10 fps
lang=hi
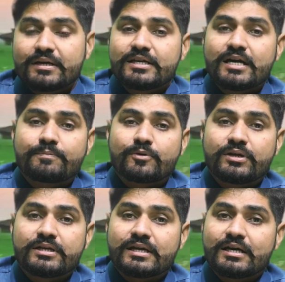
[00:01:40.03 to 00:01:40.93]
पन्नी आपको
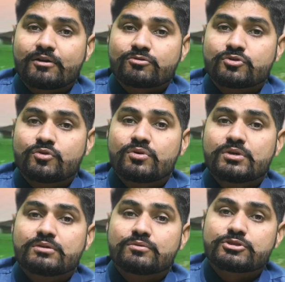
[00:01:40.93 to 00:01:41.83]
लेनी है और उसको
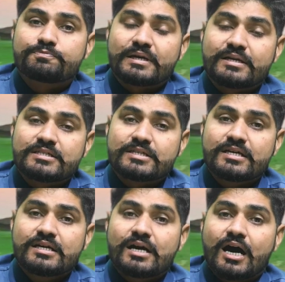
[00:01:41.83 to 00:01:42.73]
उस पन्नी
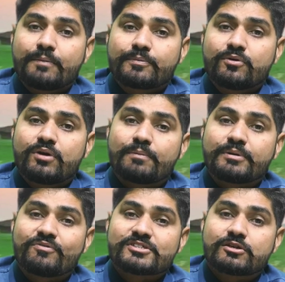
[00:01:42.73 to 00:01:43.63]
से आपको
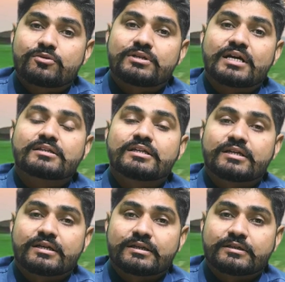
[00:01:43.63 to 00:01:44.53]
अपनी फसल को ढक
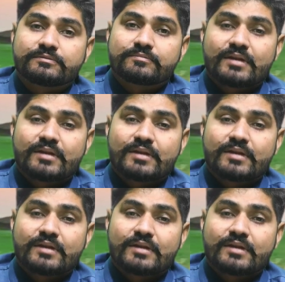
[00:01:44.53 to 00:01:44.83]
देना है